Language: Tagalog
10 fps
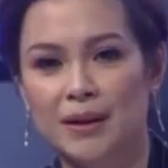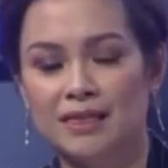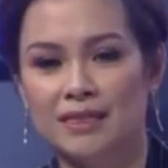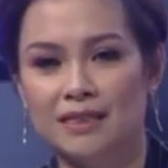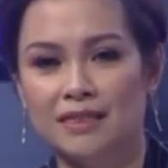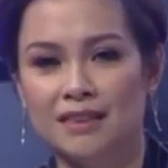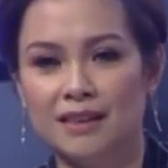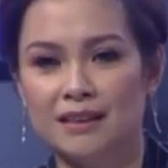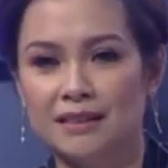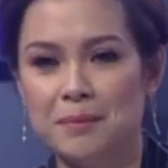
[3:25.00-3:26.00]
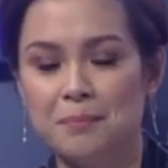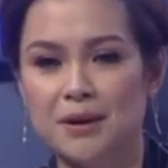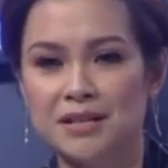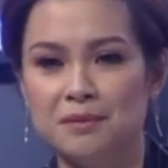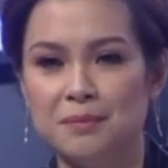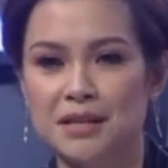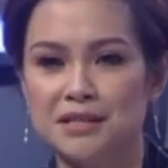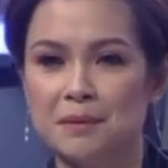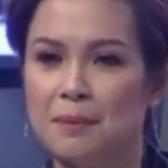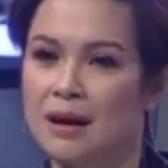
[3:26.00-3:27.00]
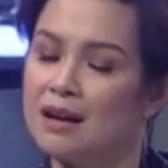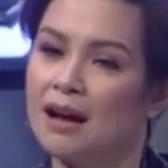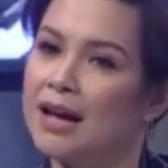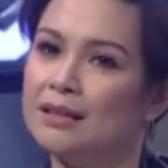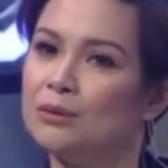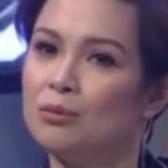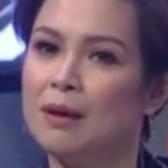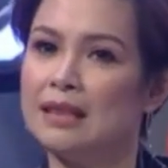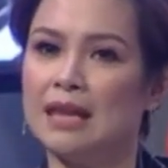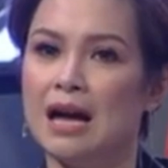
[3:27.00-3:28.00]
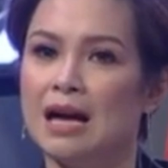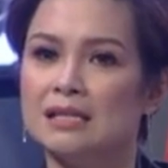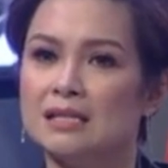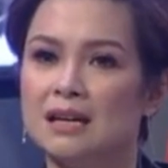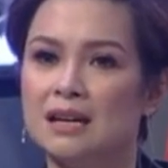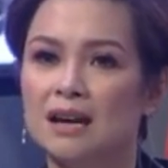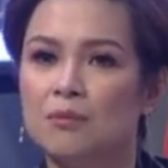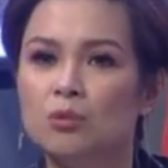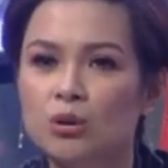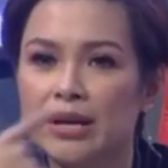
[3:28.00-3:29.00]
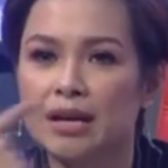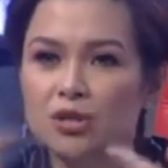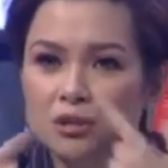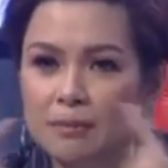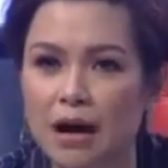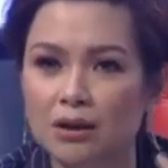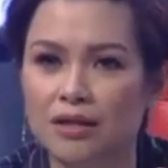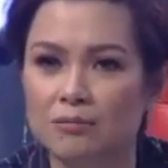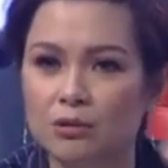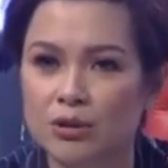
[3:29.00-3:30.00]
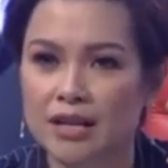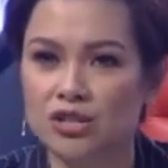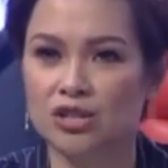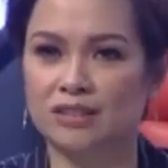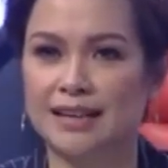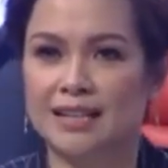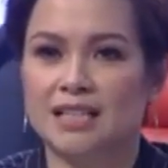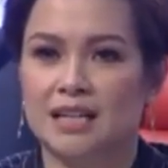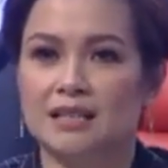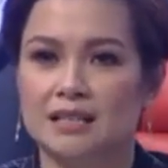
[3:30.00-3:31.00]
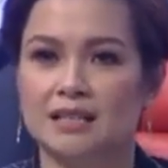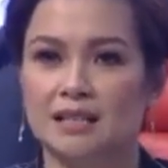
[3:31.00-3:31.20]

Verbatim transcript: But the thing that impressed me is na parang kahit na tumataas, I'm looking at your mouth, I'm looking at your technique,